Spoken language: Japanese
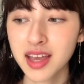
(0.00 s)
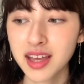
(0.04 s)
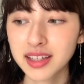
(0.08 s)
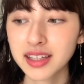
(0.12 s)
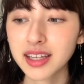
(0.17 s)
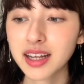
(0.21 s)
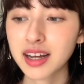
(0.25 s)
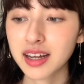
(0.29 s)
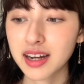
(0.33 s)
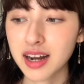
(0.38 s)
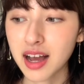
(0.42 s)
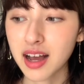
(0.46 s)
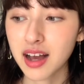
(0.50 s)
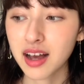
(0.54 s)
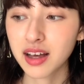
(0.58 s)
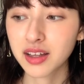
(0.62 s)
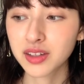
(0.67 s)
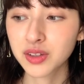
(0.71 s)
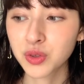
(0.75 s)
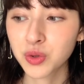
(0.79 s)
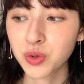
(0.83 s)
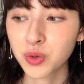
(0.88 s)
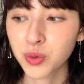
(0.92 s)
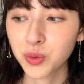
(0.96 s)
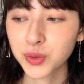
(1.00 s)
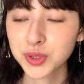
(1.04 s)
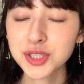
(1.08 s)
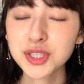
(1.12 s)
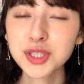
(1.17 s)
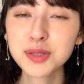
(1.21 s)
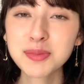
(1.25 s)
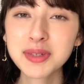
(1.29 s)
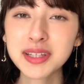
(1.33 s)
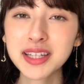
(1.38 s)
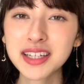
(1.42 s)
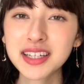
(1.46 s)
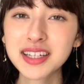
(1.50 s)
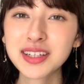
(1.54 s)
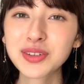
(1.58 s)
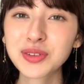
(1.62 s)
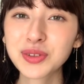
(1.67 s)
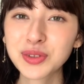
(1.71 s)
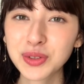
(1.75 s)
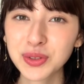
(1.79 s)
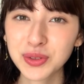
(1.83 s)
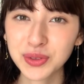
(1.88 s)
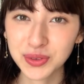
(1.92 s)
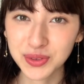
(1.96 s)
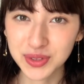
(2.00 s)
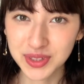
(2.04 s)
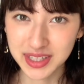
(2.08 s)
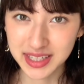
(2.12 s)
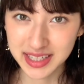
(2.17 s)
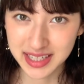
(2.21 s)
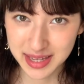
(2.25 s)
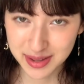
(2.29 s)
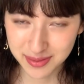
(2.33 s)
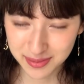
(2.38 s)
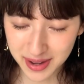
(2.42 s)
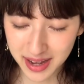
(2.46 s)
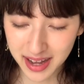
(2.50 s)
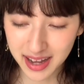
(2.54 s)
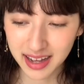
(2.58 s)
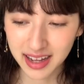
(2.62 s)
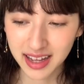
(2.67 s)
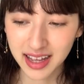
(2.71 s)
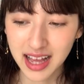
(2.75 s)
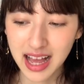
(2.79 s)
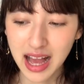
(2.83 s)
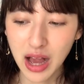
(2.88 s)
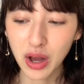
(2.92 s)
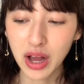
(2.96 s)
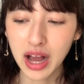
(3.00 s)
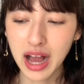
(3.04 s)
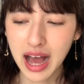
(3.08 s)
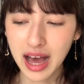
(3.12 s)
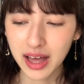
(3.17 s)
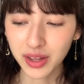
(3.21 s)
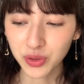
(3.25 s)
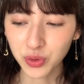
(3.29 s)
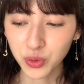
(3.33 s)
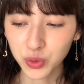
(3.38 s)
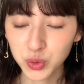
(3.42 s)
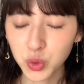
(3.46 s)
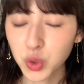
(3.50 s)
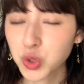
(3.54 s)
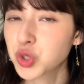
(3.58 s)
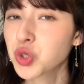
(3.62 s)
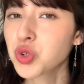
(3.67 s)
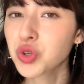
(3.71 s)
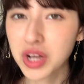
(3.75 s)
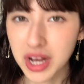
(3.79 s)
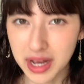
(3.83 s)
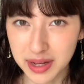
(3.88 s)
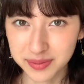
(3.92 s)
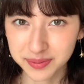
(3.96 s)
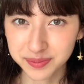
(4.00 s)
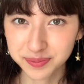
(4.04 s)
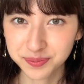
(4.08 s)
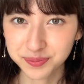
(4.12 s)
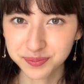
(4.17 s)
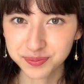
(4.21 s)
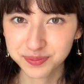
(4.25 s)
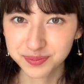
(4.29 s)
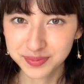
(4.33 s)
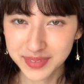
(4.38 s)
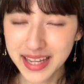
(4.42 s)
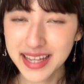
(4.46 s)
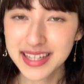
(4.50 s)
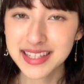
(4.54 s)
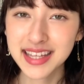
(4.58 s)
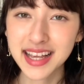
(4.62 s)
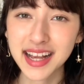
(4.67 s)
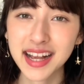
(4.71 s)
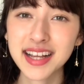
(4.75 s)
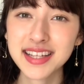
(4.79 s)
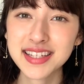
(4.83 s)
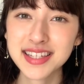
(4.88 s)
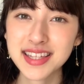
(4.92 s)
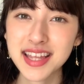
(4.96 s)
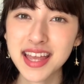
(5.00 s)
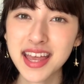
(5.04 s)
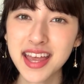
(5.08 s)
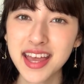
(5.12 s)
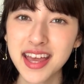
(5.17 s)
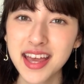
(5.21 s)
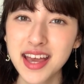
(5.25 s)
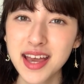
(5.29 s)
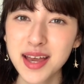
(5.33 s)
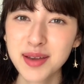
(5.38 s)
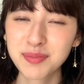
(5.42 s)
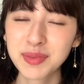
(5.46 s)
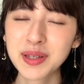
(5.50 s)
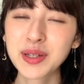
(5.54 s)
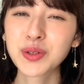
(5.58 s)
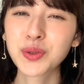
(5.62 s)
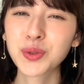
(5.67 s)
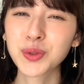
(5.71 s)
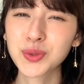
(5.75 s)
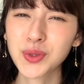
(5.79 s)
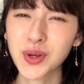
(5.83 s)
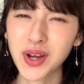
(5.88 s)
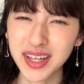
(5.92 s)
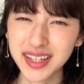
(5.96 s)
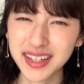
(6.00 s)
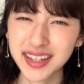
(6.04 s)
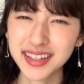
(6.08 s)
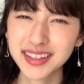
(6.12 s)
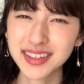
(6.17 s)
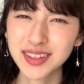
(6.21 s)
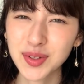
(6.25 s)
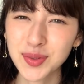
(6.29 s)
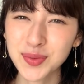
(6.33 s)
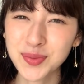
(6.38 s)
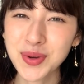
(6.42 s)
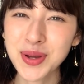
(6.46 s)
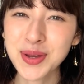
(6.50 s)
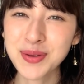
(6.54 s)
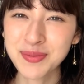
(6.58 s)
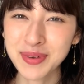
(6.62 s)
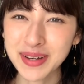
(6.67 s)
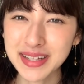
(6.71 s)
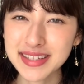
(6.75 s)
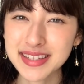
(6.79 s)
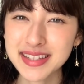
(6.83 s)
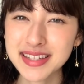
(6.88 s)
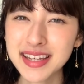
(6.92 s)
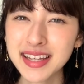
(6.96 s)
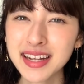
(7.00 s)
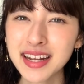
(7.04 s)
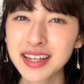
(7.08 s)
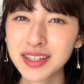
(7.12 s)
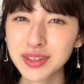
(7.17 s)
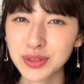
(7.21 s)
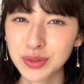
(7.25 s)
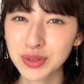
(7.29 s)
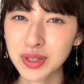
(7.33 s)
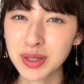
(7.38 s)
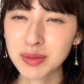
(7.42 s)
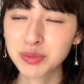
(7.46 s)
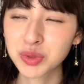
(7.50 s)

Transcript: だから、あの、おすすめできることといえば、あの、図書館で探してみることかなって思います。じゃないとね、